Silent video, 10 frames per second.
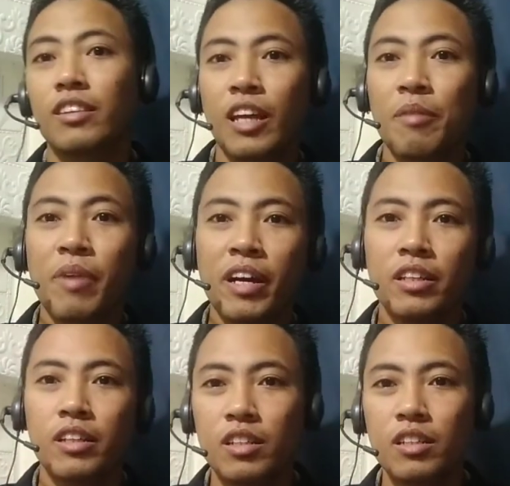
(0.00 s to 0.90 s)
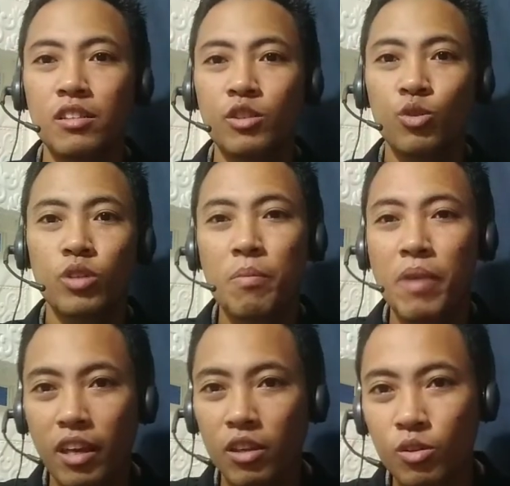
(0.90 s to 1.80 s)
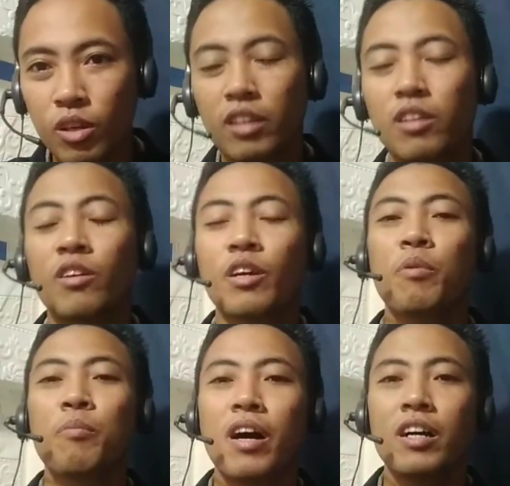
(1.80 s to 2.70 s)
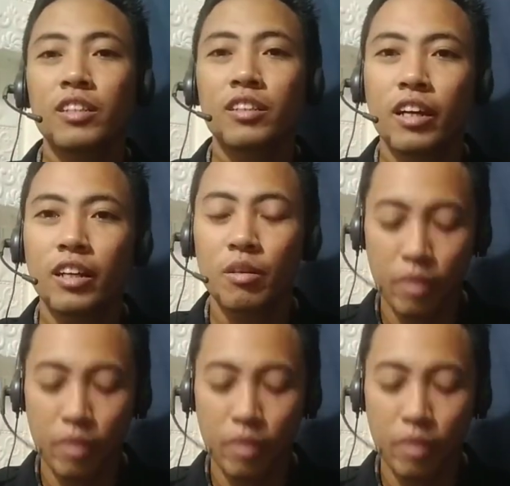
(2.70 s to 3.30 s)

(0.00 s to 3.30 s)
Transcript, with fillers: tema ini, sudah banyak juga toh yang membahas tentang ini,